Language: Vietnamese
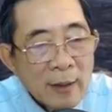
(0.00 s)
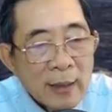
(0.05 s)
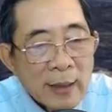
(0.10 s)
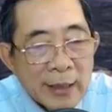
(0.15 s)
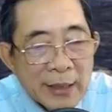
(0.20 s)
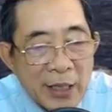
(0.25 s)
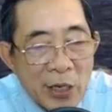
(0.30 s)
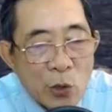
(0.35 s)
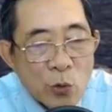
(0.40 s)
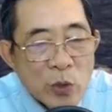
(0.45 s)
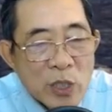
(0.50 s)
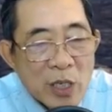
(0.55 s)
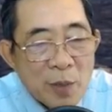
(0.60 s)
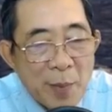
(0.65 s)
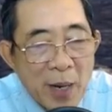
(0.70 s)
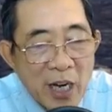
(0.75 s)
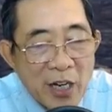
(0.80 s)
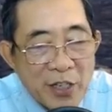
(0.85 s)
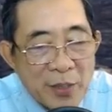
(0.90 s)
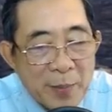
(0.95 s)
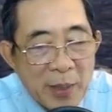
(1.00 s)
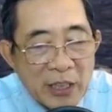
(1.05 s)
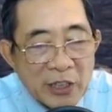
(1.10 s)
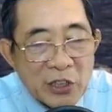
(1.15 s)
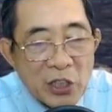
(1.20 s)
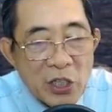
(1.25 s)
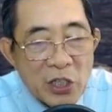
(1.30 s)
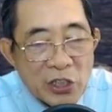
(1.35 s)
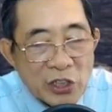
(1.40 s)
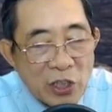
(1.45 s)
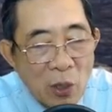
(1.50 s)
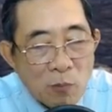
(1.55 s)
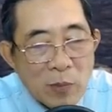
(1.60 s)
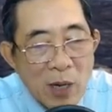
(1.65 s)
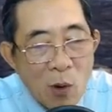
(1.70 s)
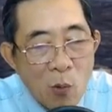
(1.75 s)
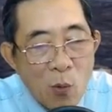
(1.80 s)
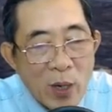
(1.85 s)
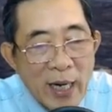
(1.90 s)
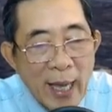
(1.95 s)
Nếu như mà người bình thường sống
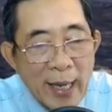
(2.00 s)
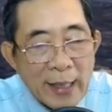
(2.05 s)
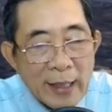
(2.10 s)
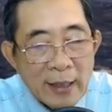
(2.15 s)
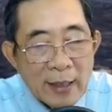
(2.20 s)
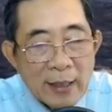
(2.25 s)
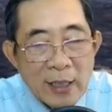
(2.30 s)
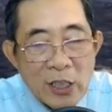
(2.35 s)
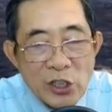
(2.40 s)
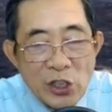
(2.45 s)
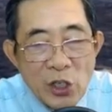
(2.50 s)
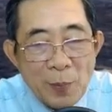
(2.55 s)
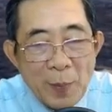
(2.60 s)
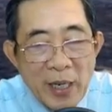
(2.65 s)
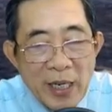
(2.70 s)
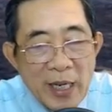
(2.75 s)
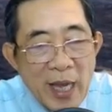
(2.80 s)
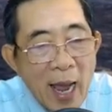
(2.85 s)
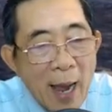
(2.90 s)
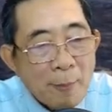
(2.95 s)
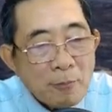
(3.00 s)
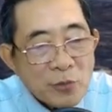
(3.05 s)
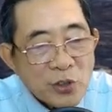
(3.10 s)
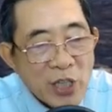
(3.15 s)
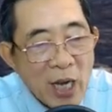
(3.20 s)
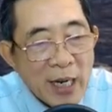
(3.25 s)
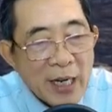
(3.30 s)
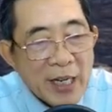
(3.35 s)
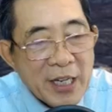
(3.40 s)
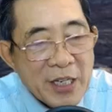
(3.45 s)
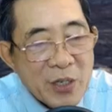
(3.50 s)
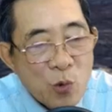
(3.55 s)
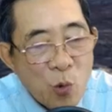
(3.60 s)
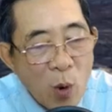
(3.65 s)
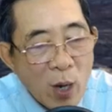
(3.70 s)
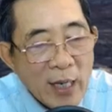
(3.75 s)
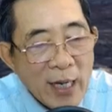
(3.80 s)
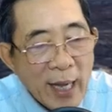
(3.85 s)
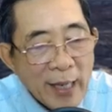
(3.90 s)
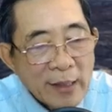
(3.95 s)
lâu ở đây sẽ bị âm sát khí
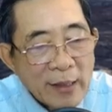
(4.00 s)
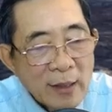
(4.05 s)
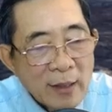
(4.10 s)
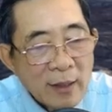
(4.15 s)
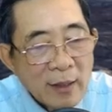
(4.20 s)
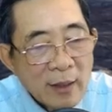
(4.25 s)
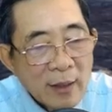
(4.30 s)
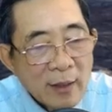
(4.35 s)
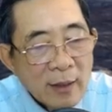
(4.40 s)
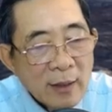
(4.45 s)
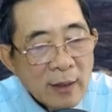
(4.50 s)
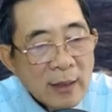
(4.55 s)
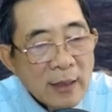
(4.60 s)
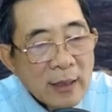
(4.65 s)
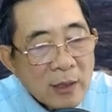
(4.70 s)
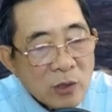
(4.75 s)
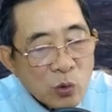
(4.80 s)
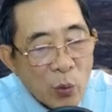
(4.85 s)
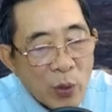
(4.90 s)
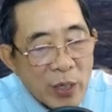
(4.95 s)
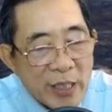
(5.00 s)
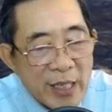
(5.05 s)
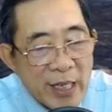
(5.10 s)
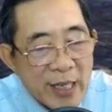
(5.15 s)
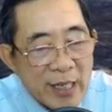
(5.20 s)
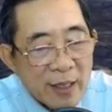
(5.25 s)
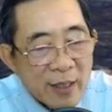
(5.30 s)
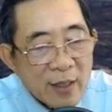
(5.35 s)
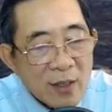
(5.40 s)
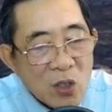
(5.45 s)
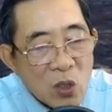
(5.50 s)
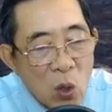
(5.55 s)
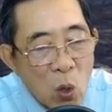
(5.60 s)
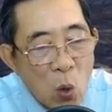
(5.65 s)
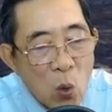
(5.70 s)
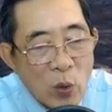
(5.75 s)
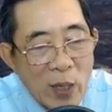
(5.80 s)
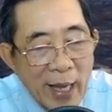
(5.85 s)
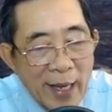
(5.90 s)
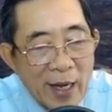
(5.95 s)
quấn lấy. Tuy nhiên cô
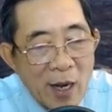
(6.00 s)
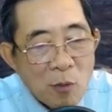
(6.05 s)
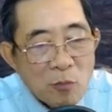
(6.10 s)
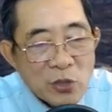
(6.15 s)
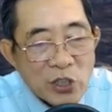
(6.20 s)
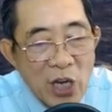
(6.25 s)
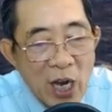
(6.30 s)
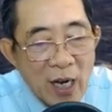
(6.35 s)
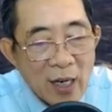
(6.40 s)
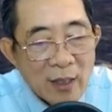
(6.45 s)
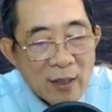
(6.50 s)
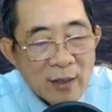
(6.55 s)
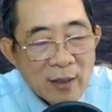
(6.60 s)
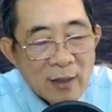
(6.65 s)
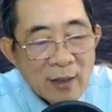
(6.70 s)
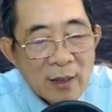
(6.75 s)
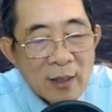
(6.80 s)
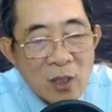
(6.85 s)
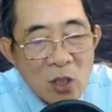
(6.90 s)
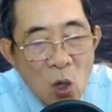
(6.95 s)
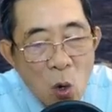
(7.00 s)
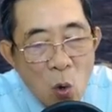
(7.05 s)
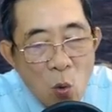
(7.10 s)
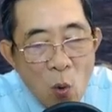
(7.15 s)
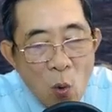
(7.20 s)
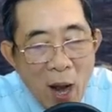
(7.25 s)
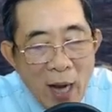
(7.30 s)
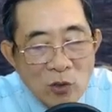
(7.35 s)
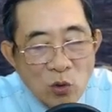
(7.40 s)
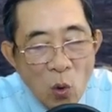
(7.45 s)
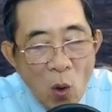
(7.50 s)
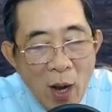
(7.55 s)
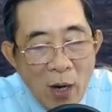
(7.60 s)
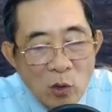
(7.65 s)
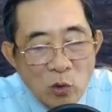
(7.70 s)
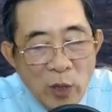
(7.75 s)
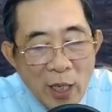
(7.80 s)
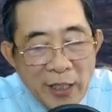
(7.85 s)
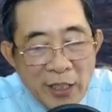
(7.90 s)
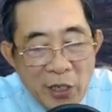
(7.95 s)
lại không sợ. Cô hoàn toàn có
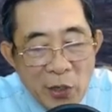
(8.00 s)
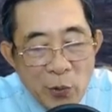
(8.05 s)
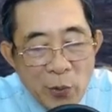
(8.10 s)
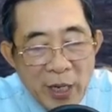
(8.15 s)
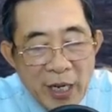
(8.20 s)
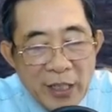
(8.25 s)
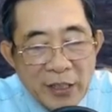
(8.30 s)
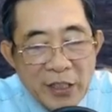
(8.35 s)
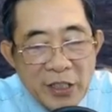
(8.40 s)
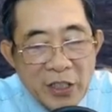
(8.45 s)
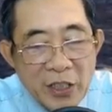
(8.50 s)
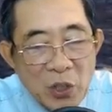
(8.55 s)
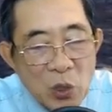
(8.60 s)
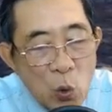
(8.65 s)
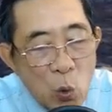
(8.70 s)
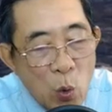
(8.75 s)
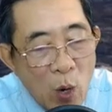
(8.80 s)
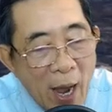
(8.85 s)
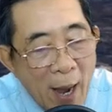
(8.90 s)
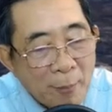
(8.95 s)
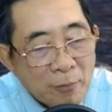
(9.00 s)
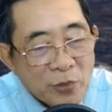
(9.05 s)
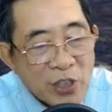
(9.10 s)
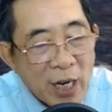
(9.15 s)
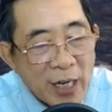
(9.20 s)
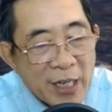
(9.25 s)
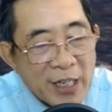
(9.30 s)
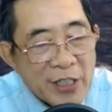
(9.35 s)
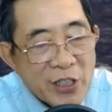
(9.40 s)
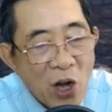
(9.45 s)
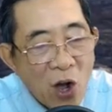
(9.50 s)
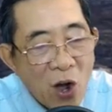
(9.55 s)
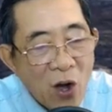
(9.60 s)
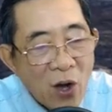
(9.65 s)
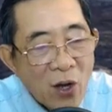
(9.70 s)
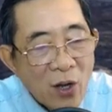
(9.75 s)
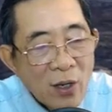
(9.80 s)
thể điều khiển được luồng âm sát khí đó.